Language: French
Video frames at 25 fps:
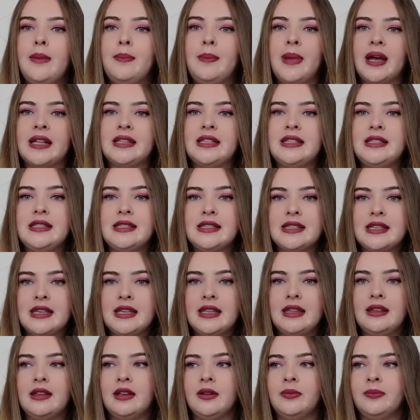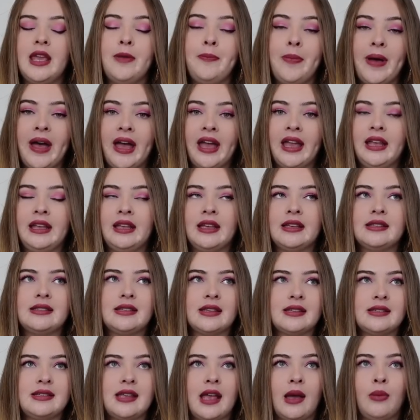Martin Skin. Et pareil,
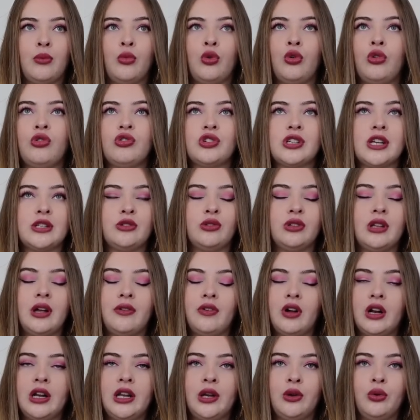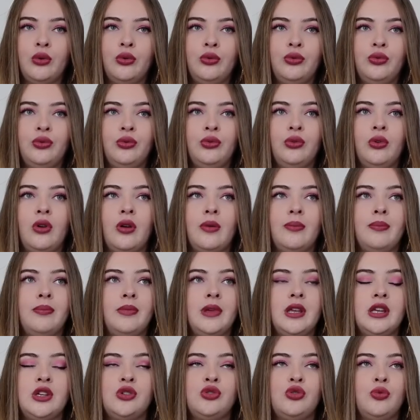sincèrement, j'attends d'avoir les revues
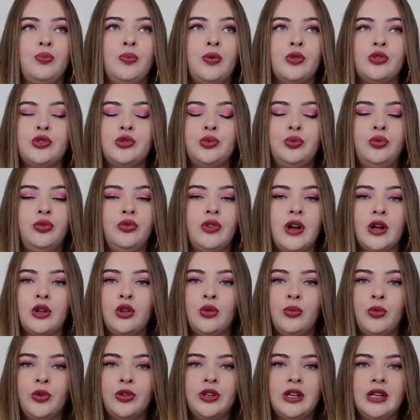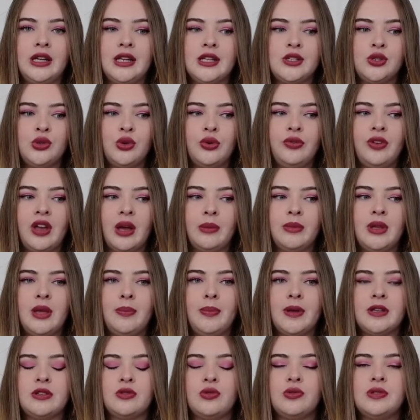mais je pense pouvoir commander les yeux fermés
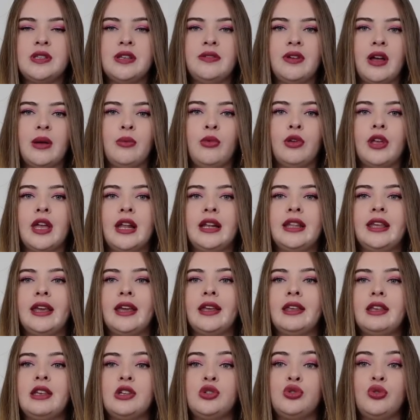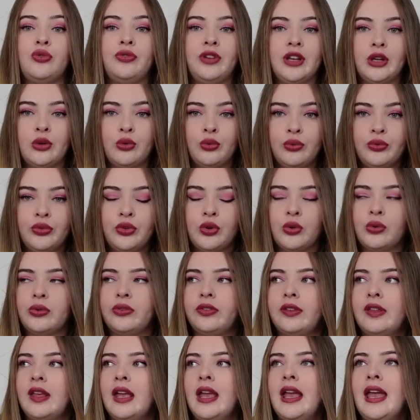parce que c'est vraiment quelqu'un à qui je fais
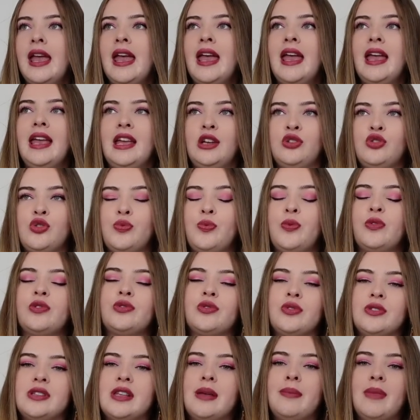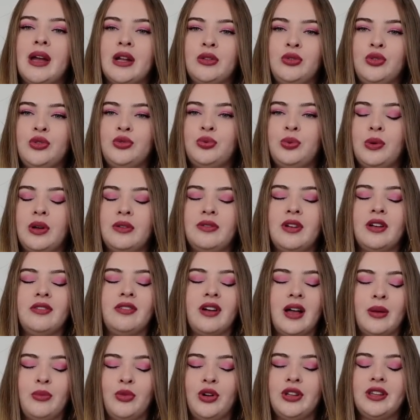confiance et je pense que sa marque de soin va
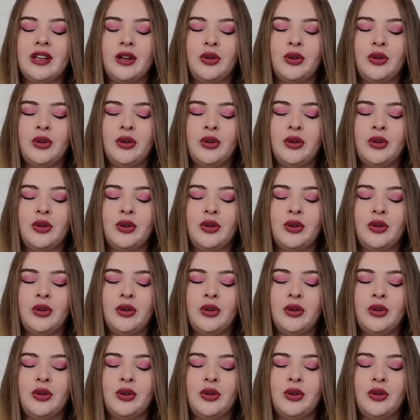vraiment être